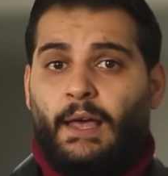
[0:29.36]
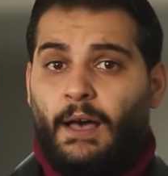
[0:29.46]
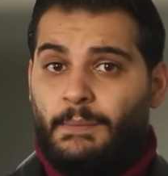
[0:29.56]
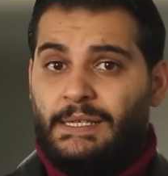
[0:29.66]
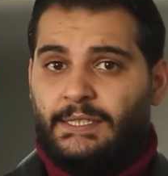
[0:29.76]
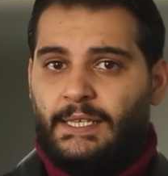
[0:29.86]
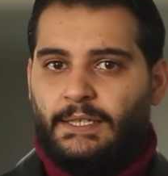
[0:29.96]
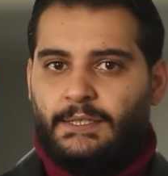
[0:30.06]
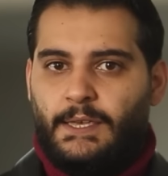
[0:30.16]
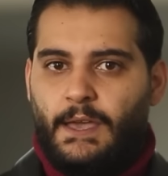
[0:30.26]
العام
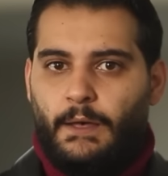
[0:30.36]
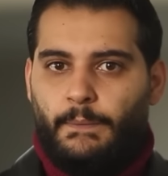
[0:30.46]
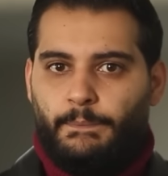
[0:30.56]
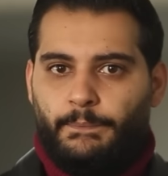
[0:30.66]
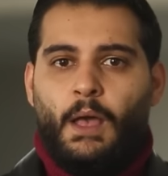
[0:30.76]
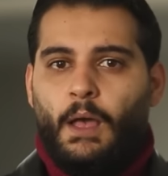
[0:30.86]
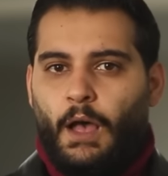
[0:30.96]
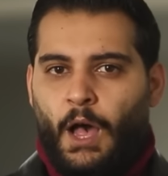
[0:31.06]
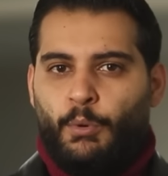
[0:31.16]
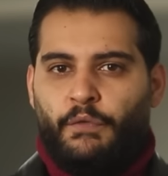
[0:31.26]
السياسية؟
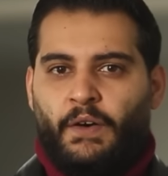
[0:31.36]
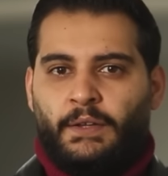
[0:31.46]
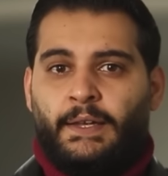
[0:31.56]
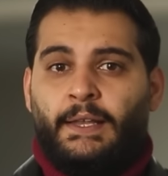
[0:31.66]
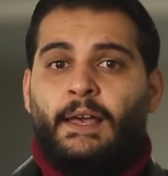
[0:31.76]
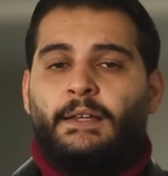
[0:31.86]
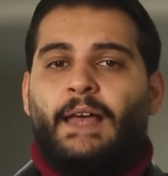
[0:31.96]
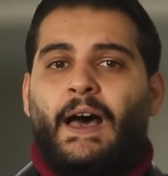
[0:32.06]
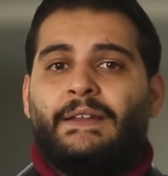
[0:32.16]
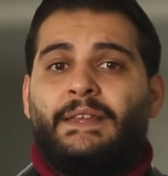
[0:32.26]
أبو فاضل
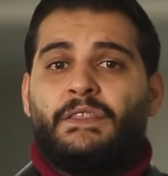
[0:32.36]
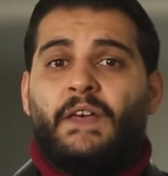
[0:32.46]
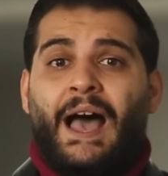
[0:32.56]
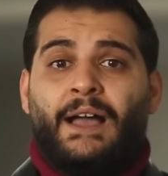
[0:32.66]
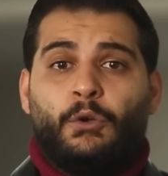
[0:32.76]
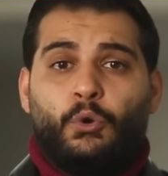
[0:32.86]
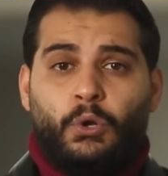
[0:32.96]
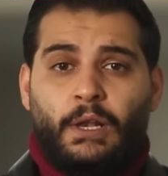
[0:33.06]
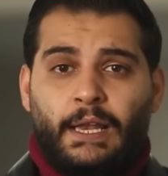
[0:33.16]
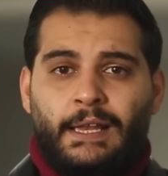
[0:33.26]
تحدث عن
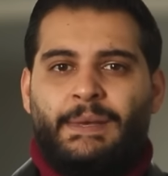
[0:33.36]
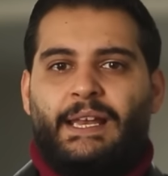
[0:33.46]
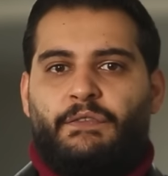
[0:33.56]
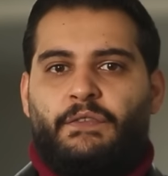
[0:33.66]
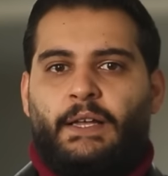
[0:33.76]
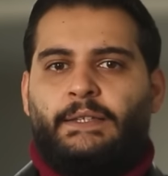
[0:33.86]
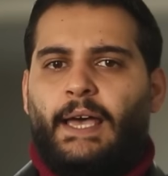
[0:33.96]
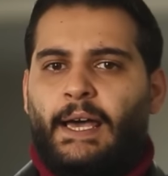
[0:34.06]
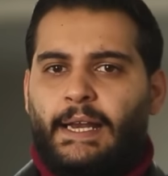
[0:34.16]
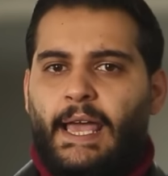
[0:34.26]
كل الملفات
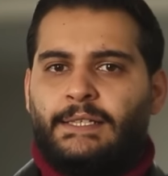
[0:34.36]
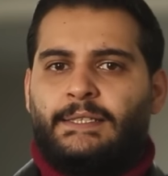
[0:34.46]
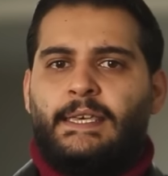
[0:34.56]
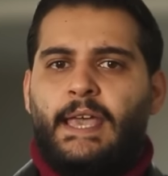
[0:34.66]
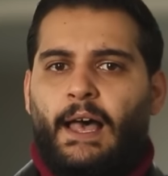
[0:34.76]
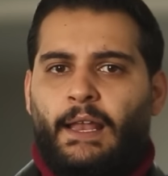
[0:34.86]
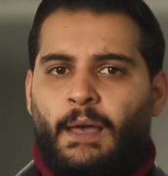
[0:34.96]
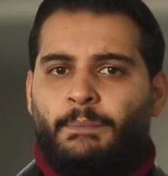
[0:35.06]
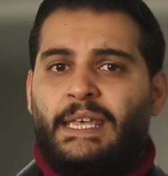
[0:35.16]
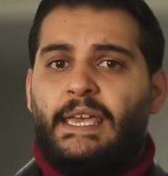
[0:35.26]
الرئاسية
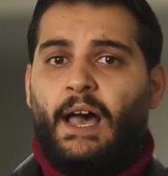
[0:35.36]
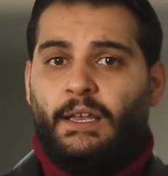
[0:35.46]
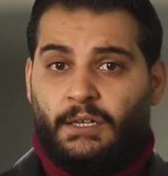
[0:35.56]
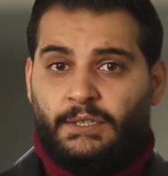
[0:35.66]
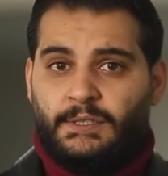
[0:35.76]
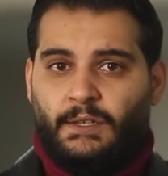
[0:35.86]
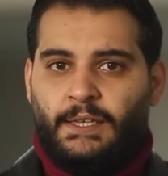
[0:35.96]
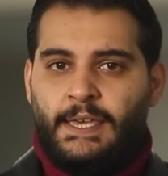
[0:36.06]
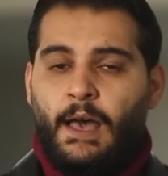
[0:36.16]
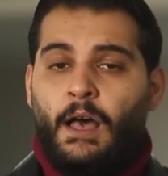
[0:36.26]
الأمنية
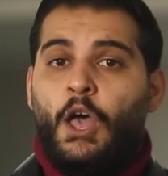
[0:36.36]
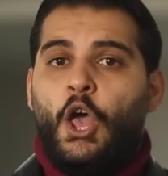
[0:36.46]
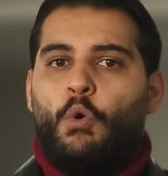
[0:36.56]
الاقتصادية